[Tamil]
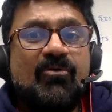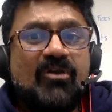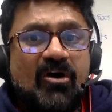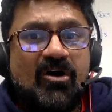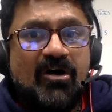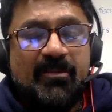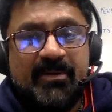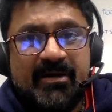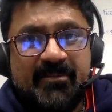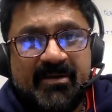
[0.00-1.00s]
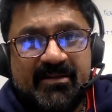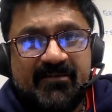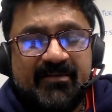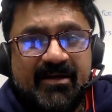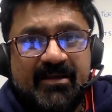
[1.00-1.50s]
அபவ் லா அப்படின்ற மாதிரி தான்
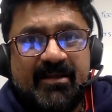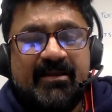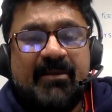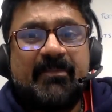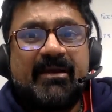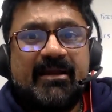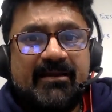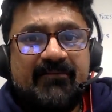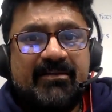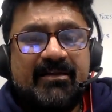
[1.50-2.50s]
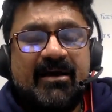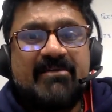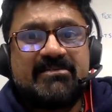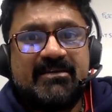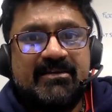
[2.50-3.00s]
அவங்க நினைக்கிறாங்க நம்ம கிட்ட வந்து
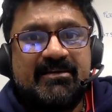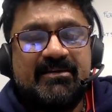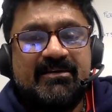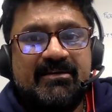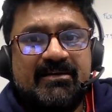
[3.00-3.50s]
ஆட்சி இருக்குது